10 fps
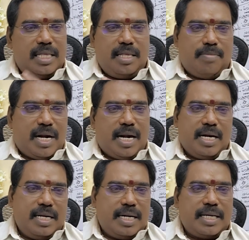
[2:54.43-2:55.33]
இந்த
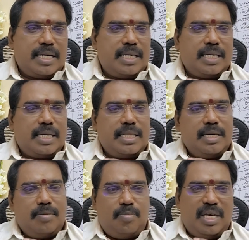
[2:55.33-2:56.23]
மாநாடு நடக்க இருக்கிறது
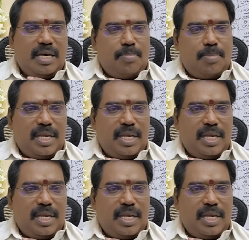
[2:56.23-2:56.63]
மிக